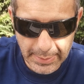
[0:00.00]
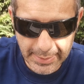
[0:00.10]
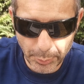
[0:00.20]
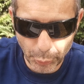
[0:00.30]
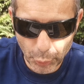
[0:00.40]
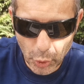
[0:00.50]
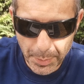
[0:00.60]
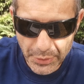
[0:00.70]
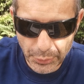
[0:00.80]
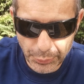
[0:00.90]
Salut Bruno,
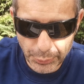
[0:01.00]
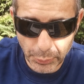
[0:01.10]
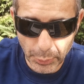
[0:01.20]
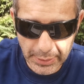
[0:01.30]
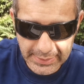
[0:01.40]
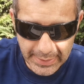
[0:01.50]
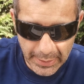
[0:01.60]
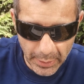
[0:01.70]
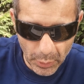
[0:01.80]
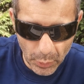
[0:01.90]
que penses Donc
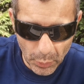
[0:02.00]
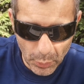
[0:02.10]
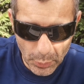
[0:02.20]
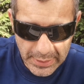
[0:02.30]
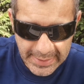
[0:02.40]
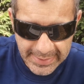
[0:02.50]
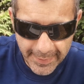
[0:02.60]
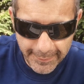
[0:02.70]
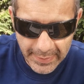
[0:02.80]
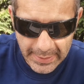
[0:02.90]
c'est
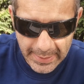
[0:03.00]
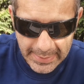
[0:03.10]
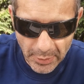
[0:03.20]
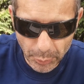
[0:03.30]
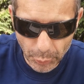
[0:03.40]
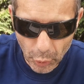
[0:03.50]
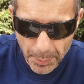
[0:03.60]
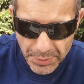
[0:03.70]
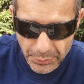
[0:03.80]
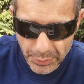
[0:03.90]
Olysev Villet. Salut Bruno,
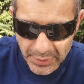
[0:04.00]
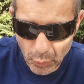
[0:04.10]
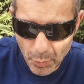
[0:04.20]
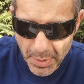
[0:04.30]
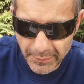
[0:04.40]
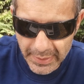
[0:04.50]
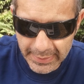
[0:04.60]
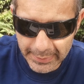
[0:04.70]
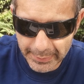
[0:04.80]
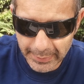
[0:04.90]
que penses-tu Dirou
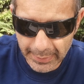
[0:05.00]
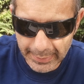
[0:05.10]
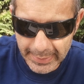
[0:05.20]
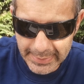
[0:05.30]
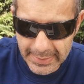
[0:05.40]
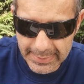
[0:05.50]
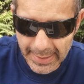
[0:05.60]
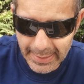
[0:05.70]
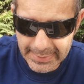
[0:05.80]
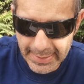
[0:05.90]
Mavic
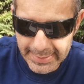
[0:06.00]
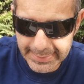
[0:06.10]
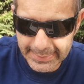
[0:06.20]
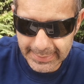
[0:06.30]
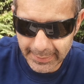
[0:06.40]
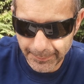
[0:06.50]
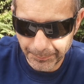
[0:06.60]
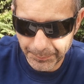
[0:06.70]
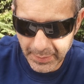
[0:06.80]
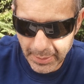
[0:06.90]
Résis Exalite
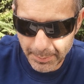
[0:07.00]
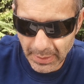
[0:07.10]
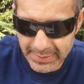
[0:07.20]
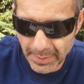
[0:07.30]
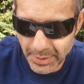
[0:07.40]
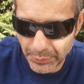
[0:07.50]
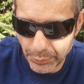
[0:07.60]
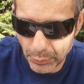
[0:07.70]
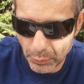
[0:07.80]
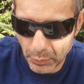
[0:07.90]
Merci, à
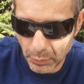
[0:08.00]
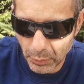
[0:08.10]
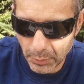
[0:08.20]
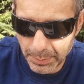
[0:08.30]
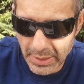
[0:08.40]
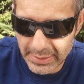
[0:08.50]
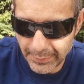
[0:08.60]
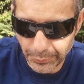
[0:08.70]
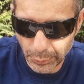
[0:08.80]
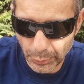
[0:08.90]
bientôt.
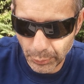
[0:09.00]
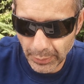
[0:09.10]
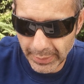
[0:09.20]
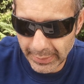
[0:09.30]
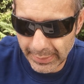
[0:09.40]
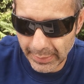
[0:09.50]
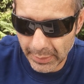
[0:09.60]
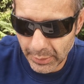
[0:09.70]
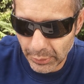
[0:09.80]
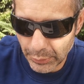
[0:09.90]
Bis à Flo
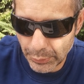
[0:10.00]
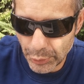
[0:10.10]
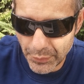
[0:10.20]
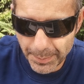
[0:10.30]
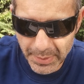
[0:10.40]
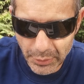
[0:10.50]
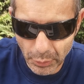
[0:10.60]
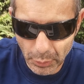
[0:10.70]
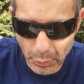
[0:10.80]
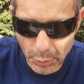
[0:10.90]
et que devient
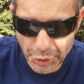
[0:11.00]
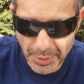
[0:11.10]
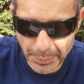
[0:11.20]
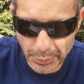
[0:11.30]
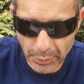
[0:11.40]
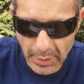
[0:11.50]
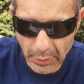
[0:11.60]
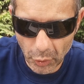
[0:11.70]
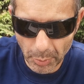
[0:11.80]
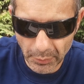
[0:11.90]
Pignon, le champion.
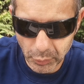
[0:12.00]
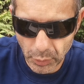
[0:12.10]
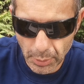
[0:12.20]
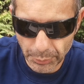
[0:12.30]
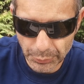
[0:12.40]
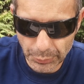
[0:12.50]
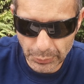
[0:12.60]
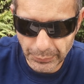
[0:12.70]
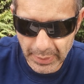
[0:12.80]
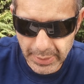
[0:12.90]
Encore bravo pour ce que
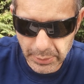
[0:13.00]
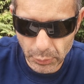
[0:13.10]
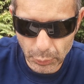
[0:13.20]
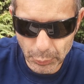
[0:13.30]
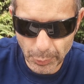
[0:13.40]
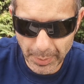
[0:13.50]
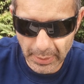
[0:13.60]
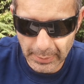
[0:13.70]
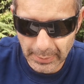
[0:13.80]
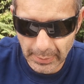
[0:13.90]
tu fais et que le cul te
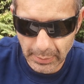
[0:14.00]
pèle.